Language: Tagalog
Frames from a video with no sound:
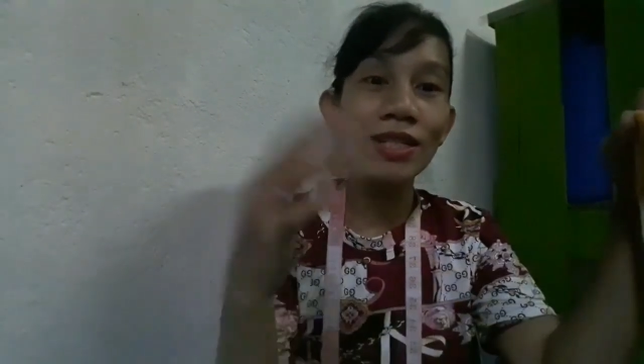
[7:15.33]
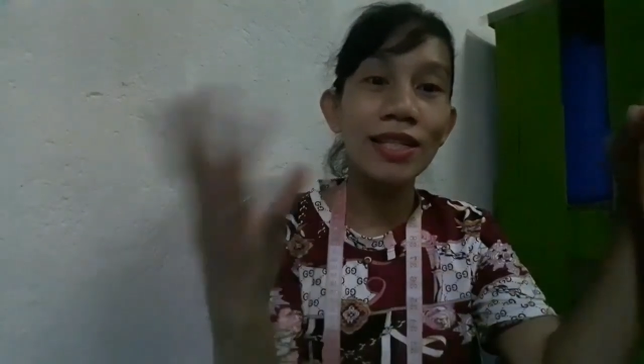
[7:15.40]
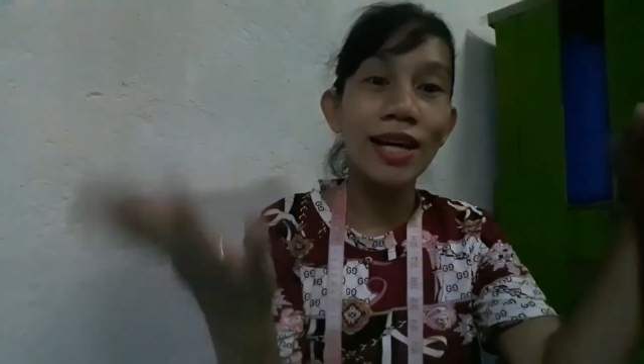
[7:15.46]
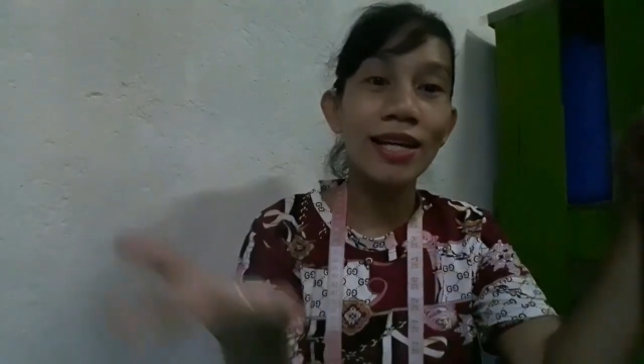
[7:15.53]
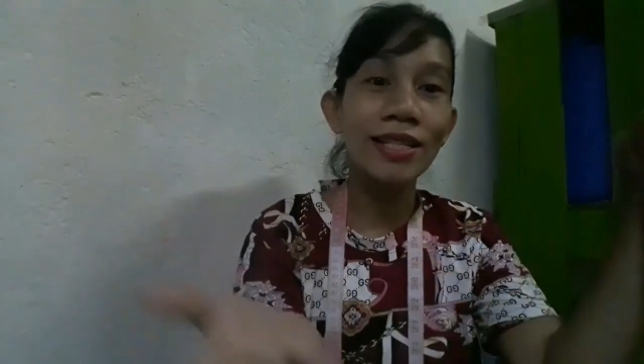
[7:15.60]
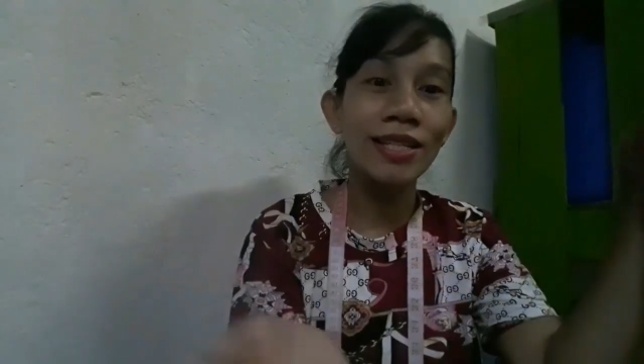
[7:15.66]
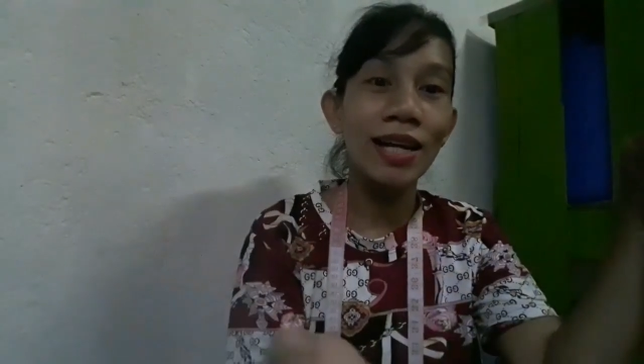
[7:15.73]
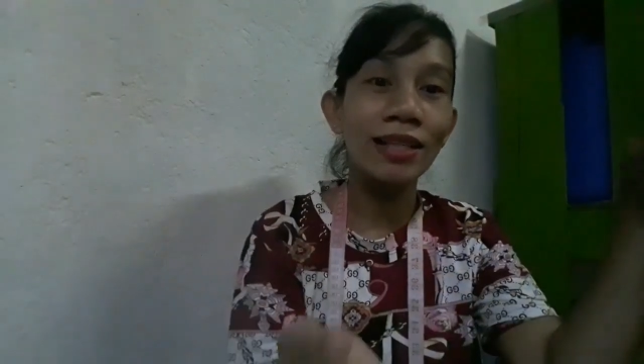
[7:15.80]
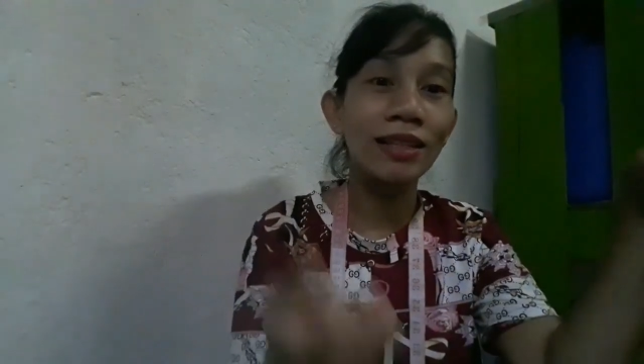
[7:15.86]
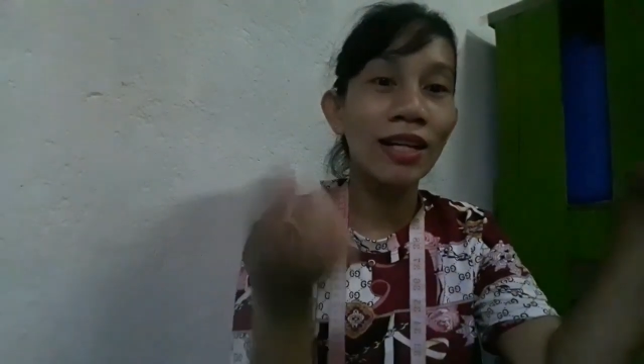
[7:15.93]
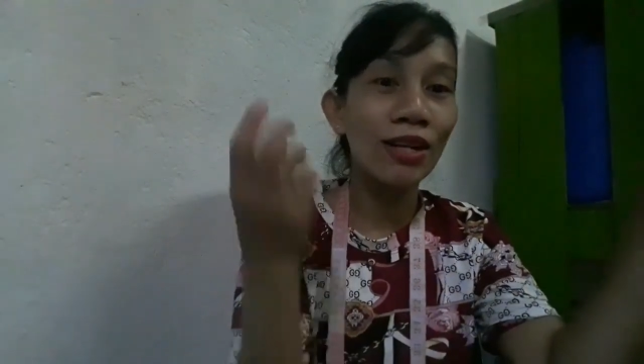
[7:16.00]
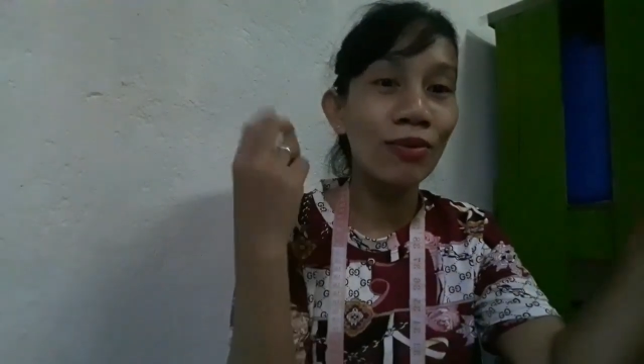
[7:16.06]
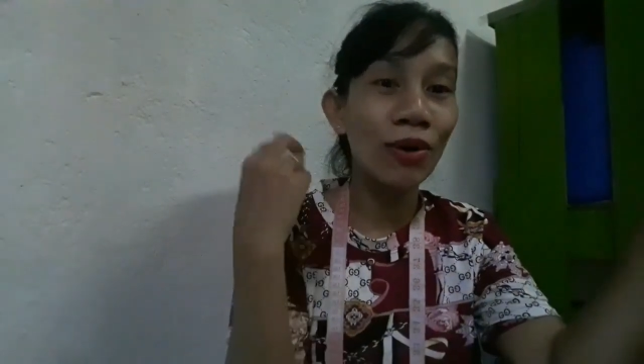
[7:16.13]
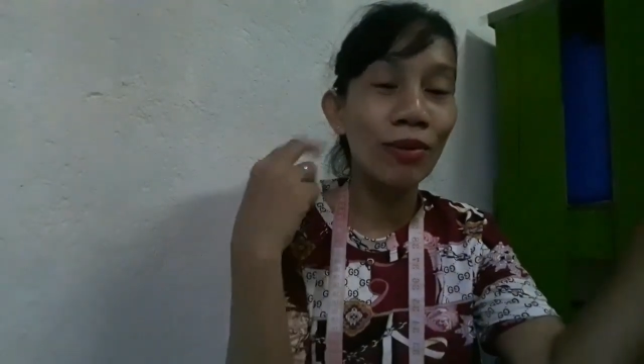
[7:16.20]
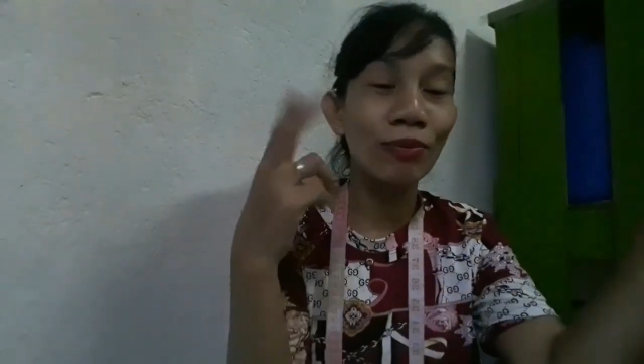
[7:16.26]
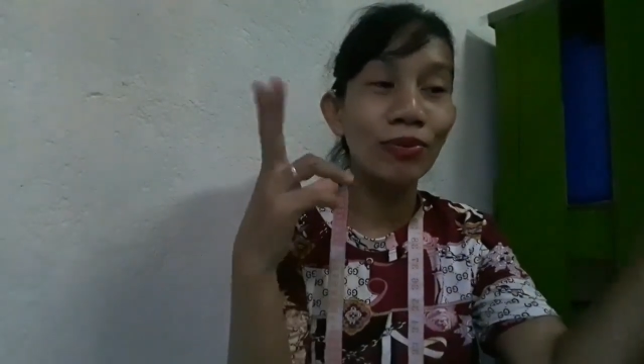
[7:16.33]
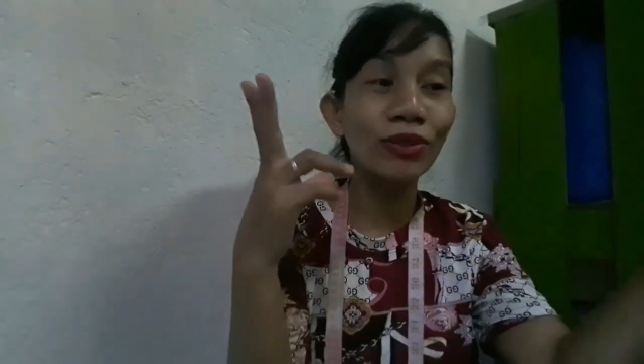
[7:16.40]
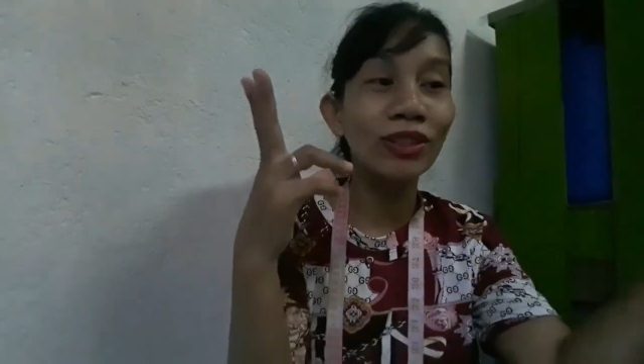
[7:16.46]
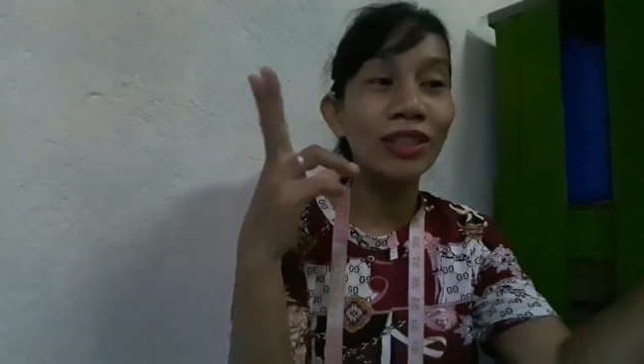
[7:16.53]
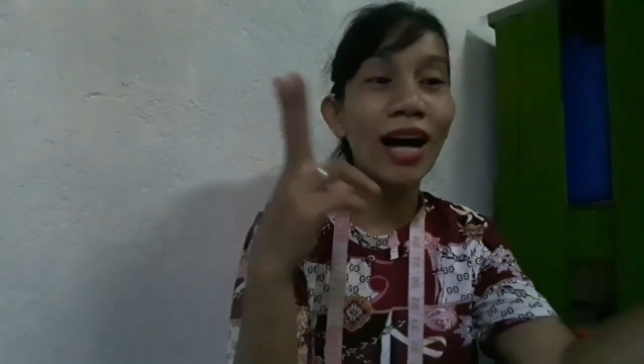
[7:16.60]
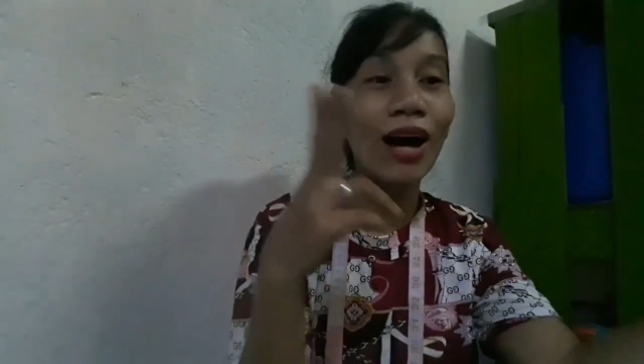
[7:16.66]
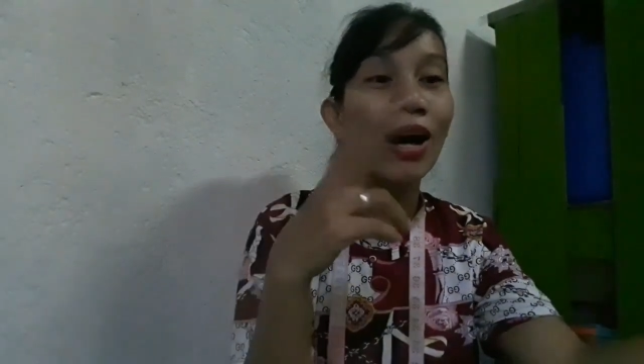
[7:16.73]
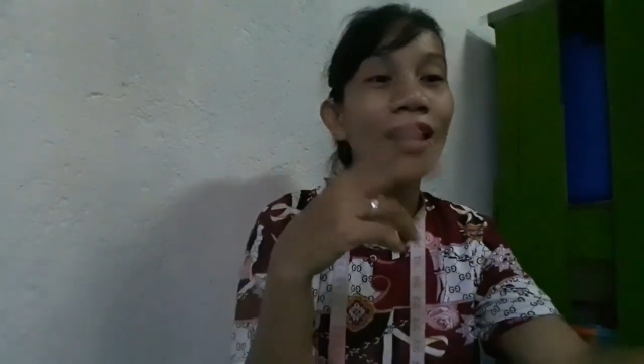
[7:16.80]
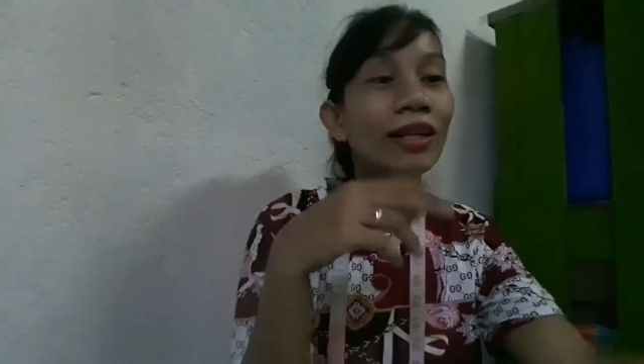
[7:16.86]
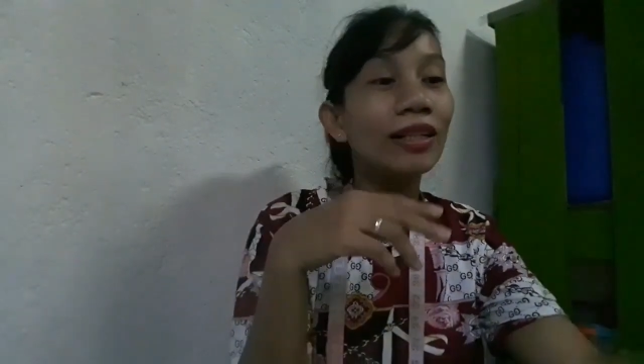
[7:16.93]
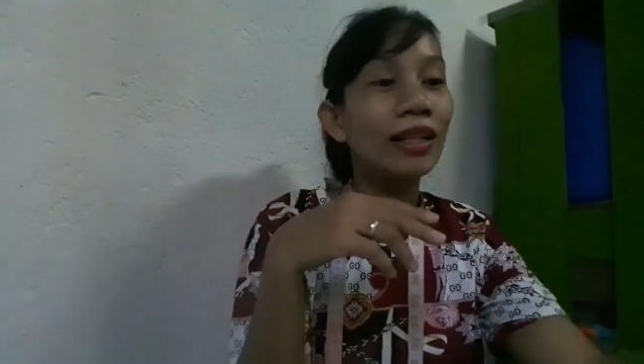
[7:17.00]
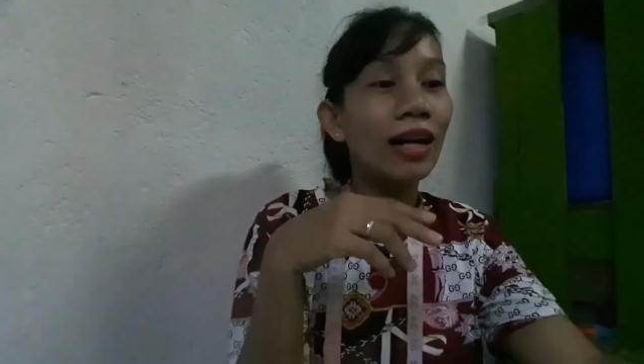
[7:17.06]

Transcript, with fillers: size at dalawang punda.